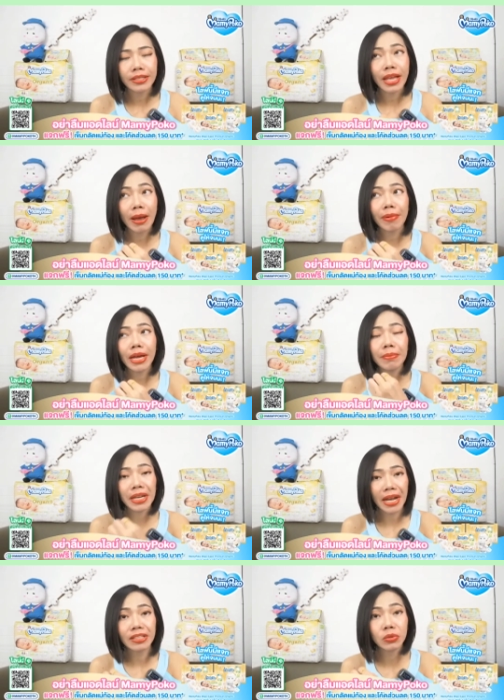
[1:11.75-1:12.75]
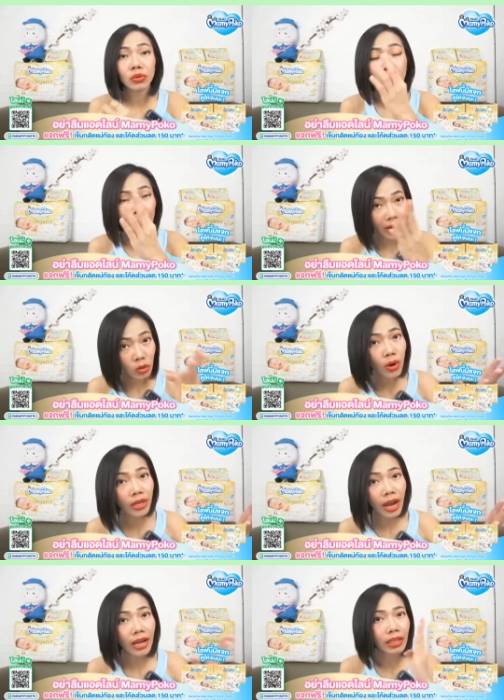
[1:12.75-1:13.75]
สามารถไม่ถ่ายสูงนมแม่ล้วน
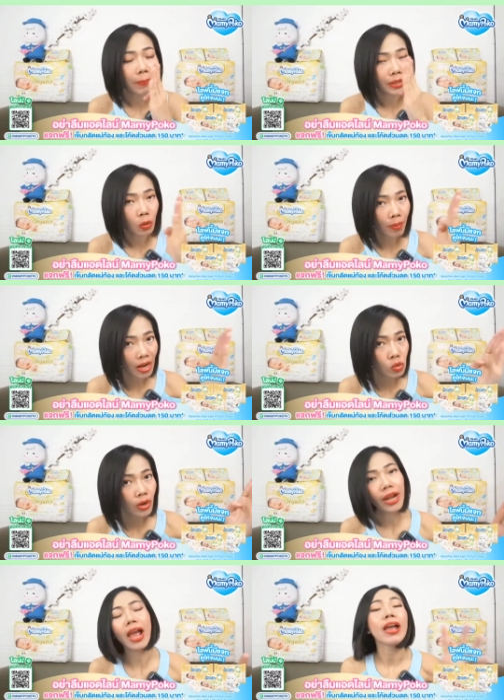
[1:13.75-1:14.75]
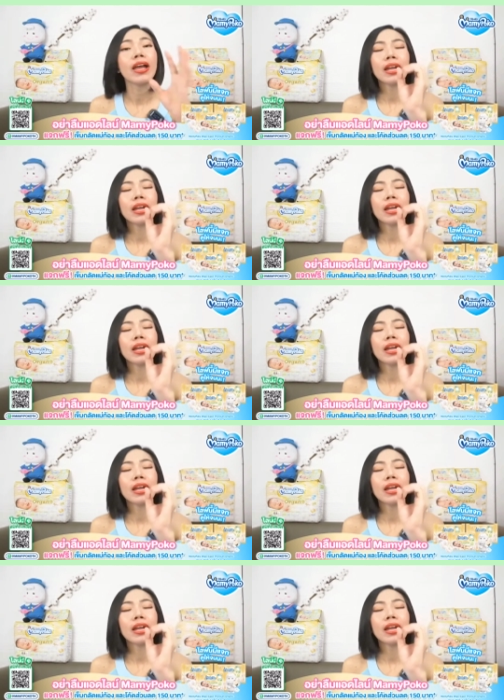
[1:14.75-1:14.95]
นะถ้าเป็นนมแม่ล้วนนะ